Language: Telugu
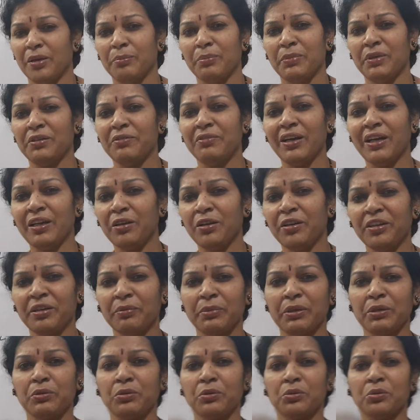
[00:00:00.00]
మిడ్ వాల్యూ అంటే
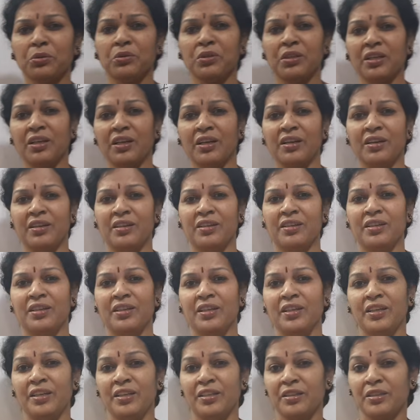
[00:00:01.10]
మీకు గుర్తుందా
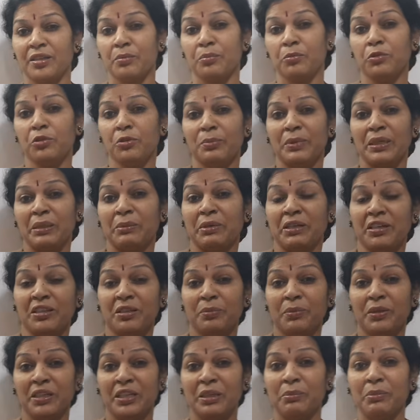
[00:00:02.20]
ఇంతకుముందు మనం
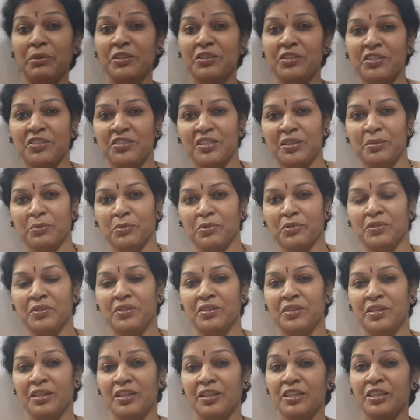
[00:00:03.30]
అర్థమెటిక్ మీన్ చేసాము
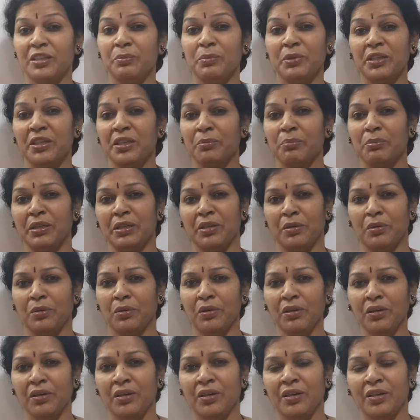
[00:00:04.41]
అర్థమెటిక్ మీన్లో
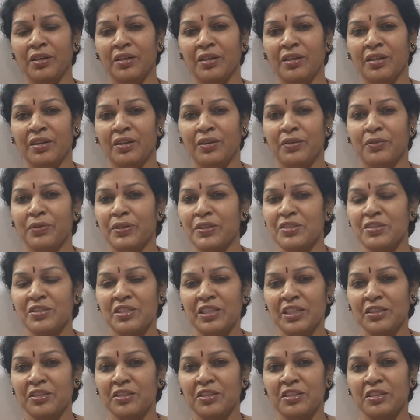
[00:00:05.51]
ఫస్ట్
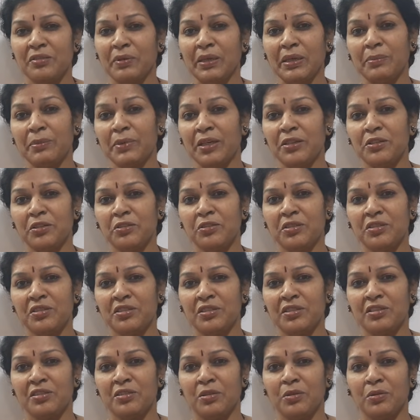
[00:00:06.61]
ఏం చేసేవాళ్ళం కంటిన్యూస్
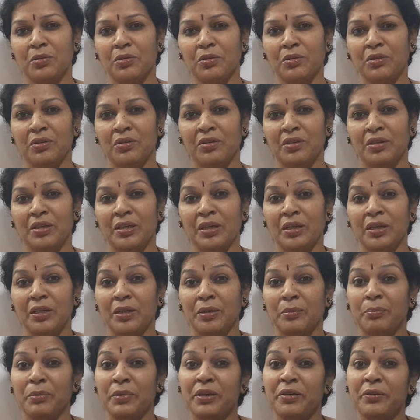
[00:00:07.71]
సిరీస్లో
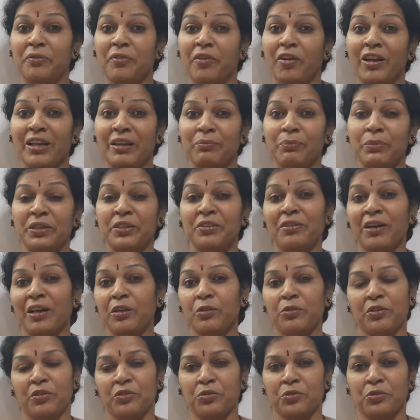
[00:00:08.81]
మిడ్ వాల్ మిడ్
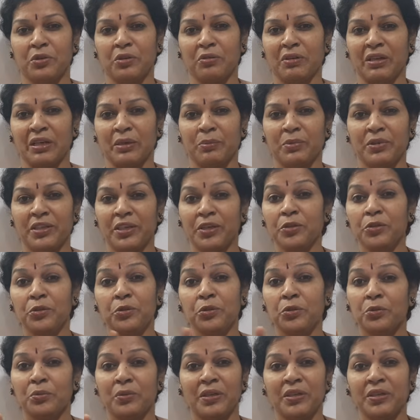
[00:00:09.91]
వాల్యూ తీసుకునేవాళ్ళం టెన్ టు
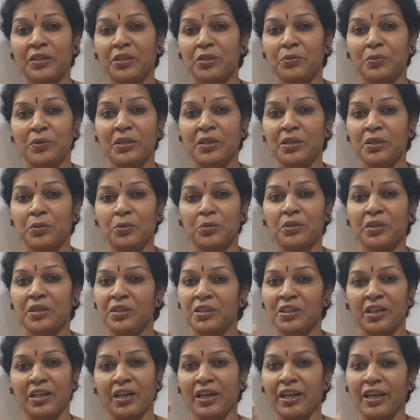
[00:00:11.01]
ట్వంటీ ట్వంటీ టు
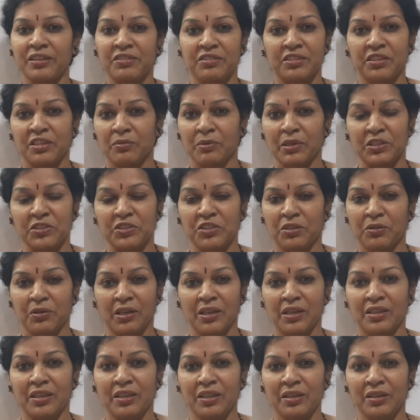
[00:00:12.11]
థర్టీ అని క్లాస్ ఇంటర్వెల్ ఇచ్చేవాళ్ళు
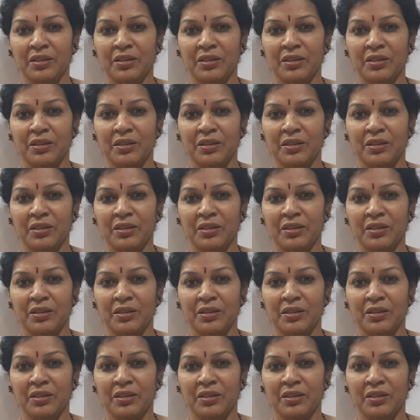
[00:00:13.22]
కదా